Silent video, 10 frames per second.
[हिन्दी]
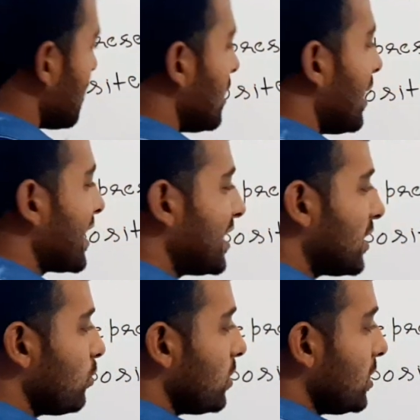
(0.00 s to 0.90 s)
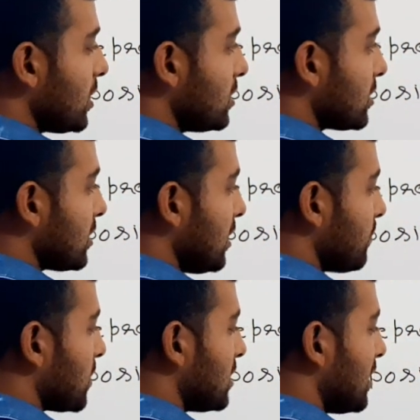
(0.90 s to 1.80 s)
नेगेटिव इंटीजर से
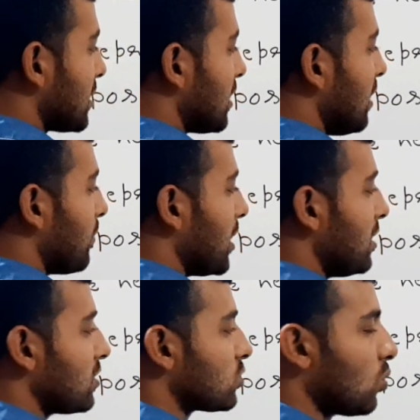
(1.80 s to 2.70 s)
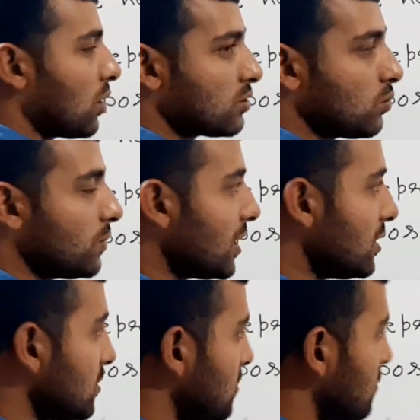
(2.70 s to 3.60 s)
रिप्रेजेंट करें माइनस सोलह बयालीस